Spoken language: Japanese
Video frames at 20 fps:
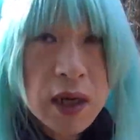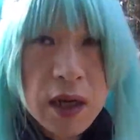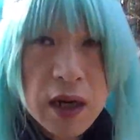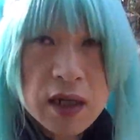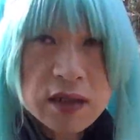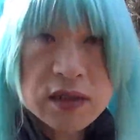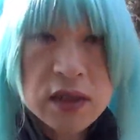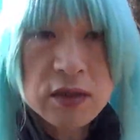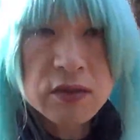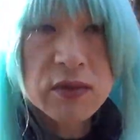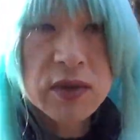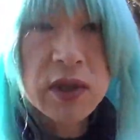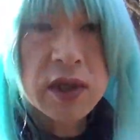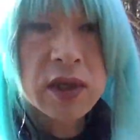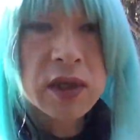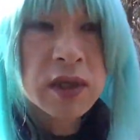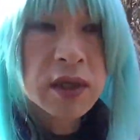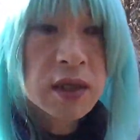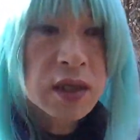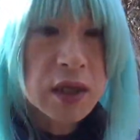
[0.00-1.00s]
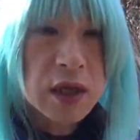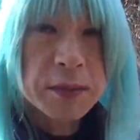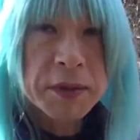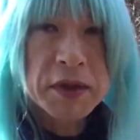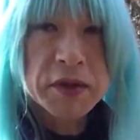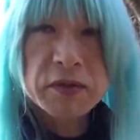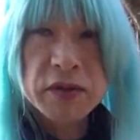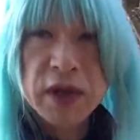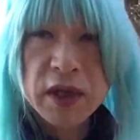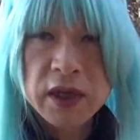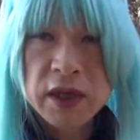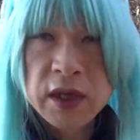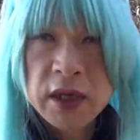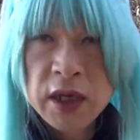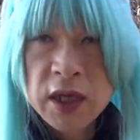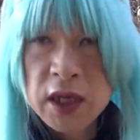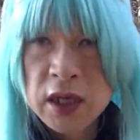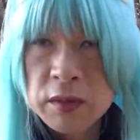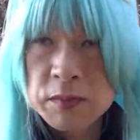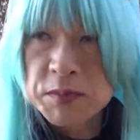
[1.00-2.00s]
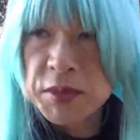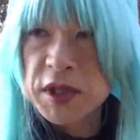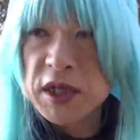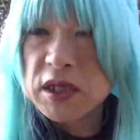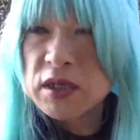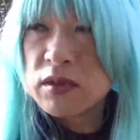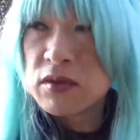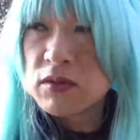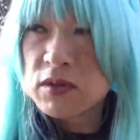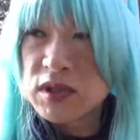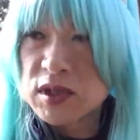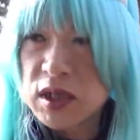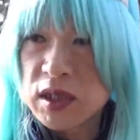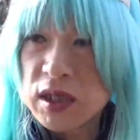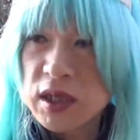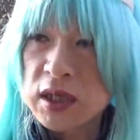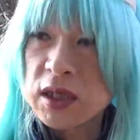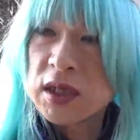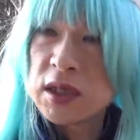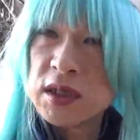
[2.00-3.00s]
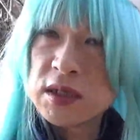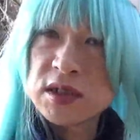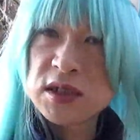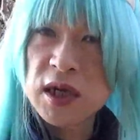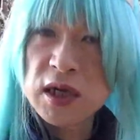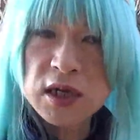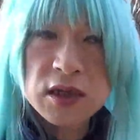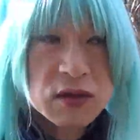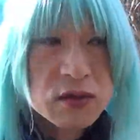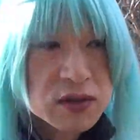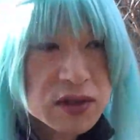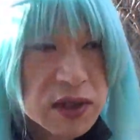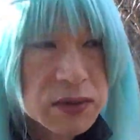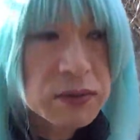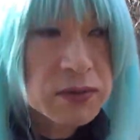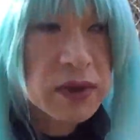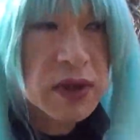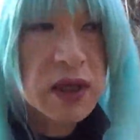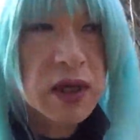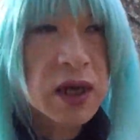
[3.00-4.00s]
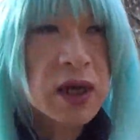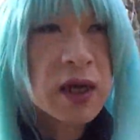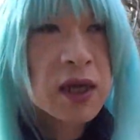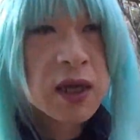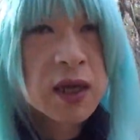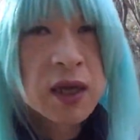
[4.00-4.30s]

朝のね山のねピリッとしたねシャキッとした雰囲気が